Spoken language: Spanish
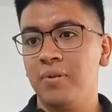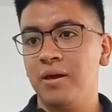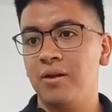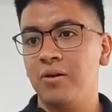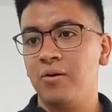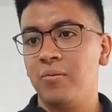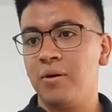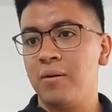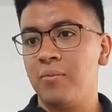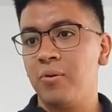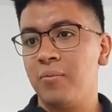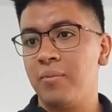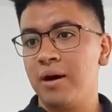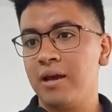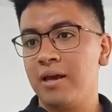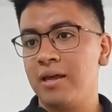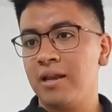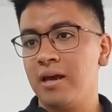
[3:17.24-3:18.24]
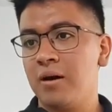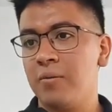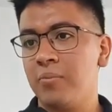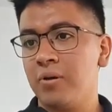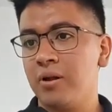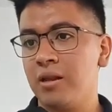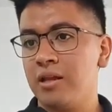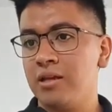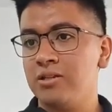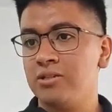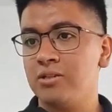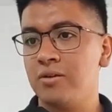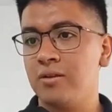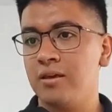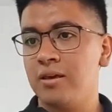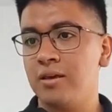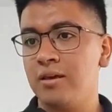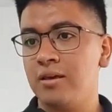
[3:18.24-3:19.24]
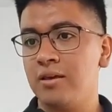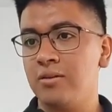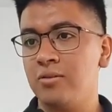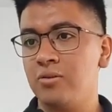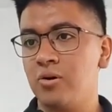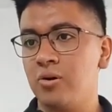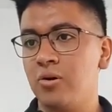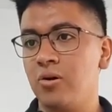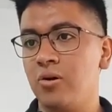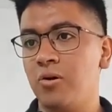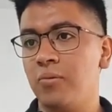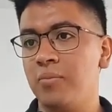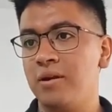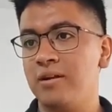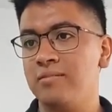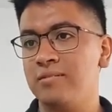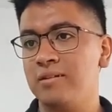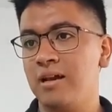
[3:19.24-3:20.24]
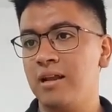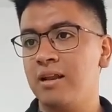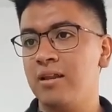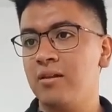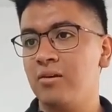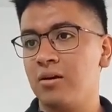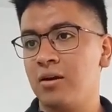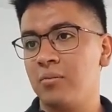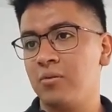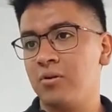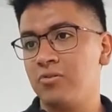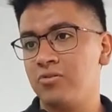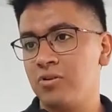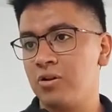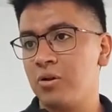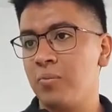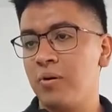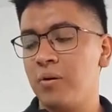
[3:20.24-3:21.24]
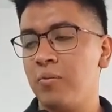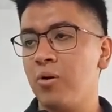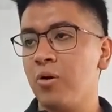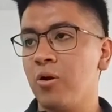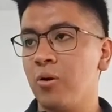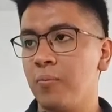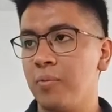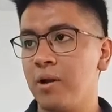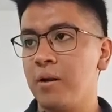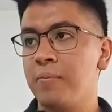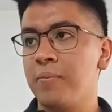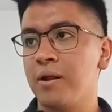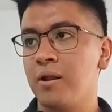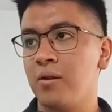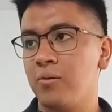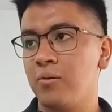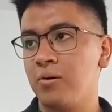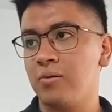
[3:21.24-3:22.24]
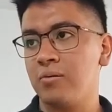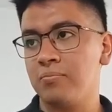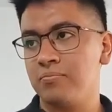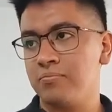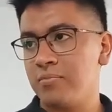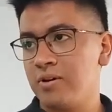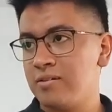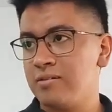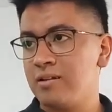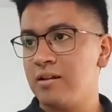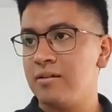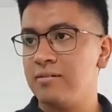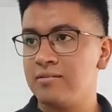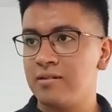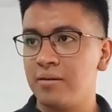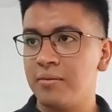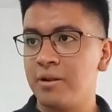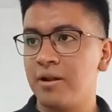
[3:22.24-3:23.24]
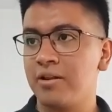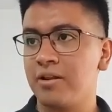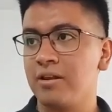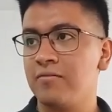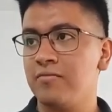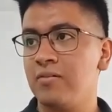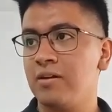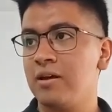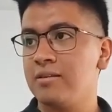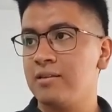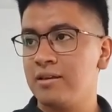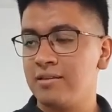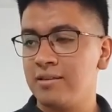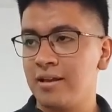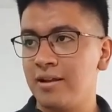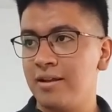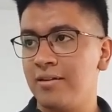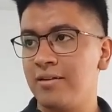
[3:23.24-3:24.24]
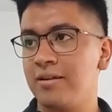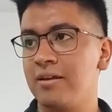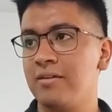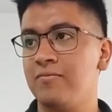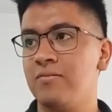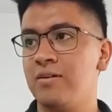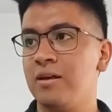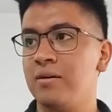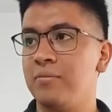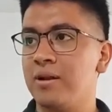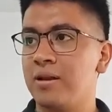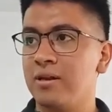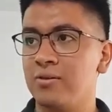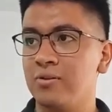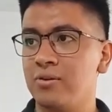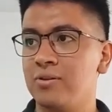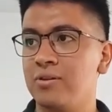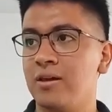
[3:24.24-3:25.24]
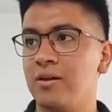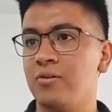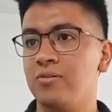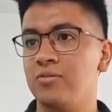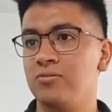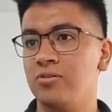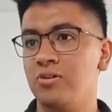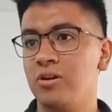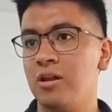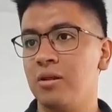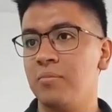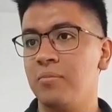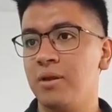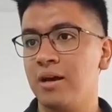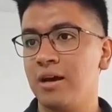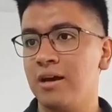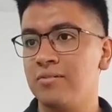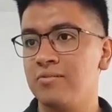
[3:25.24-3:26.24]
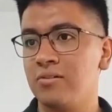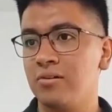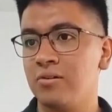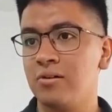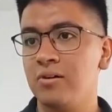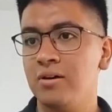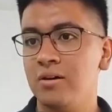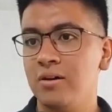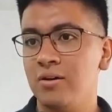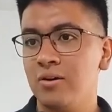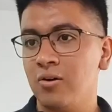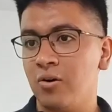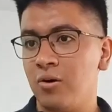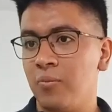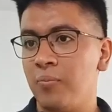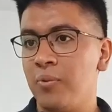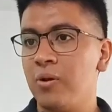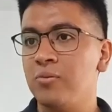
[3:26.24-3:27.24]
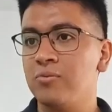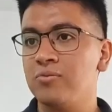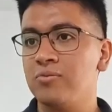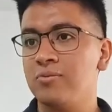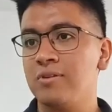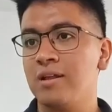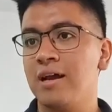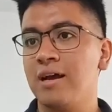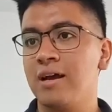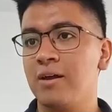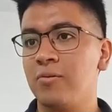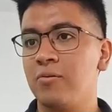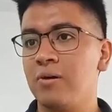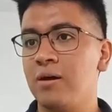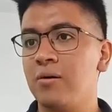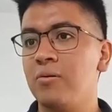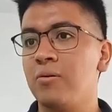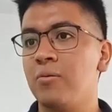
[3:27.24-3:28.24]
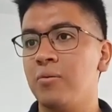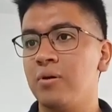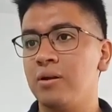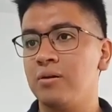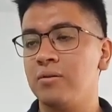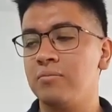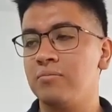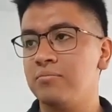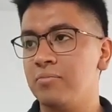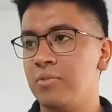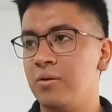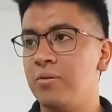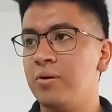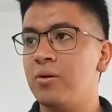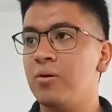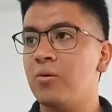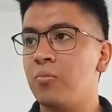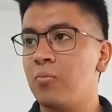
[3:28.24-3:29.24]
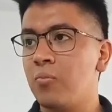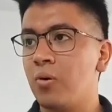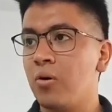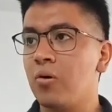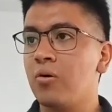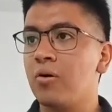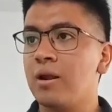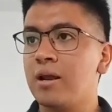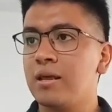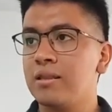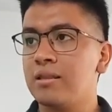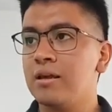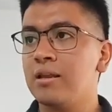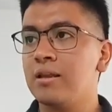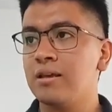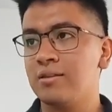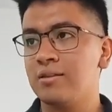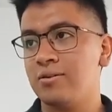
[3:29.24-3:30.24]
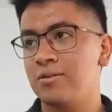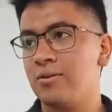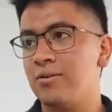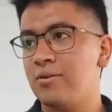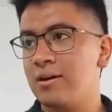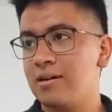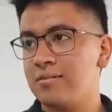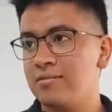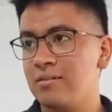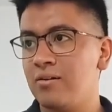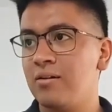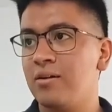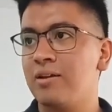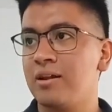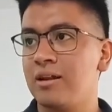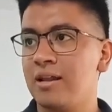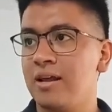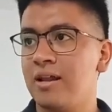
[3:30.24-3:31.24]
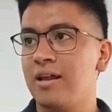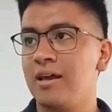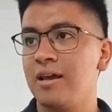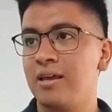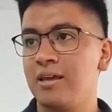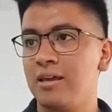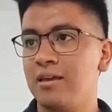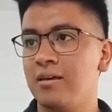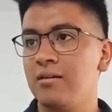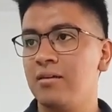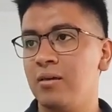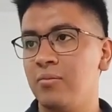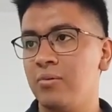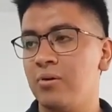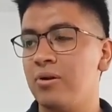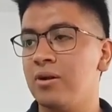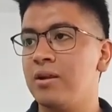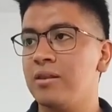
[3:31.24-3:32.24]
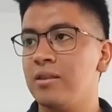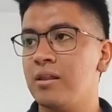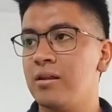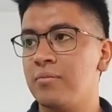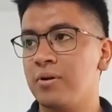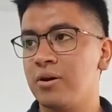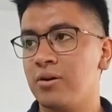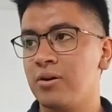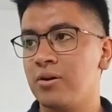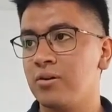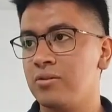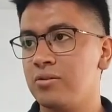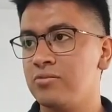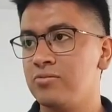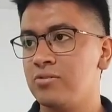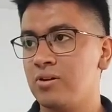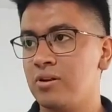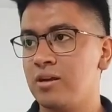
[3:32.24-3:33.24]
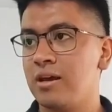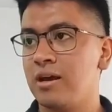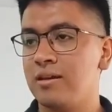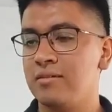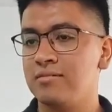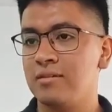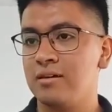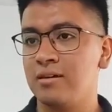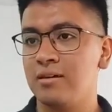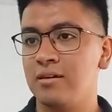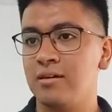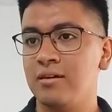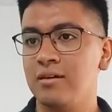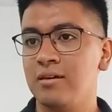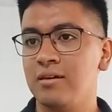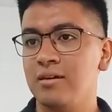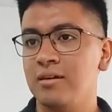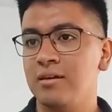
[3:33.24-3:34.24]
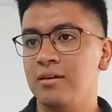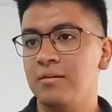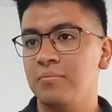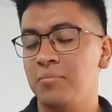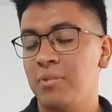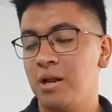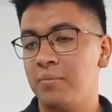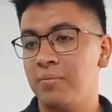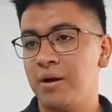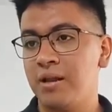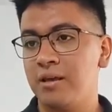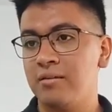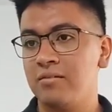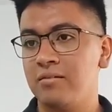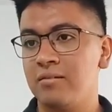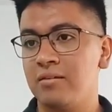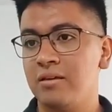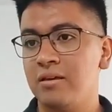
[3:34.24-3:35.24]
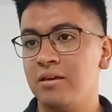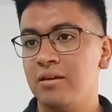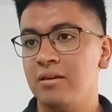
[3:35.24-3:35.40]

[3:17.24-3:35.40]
pero vamos más que nada por el hecho de todo lo comercial en lo que nosotros podemos comprar para los juegos, hacerle servir el rifle, testear el rifle, ver que todo esté en condiciones, en mi caso compré un traje nuevo, bueno, me vino un poco grande, listo, tengo que hacerlo arreglar ahí y bueno, ir de las mejores condiciones a ese, para París.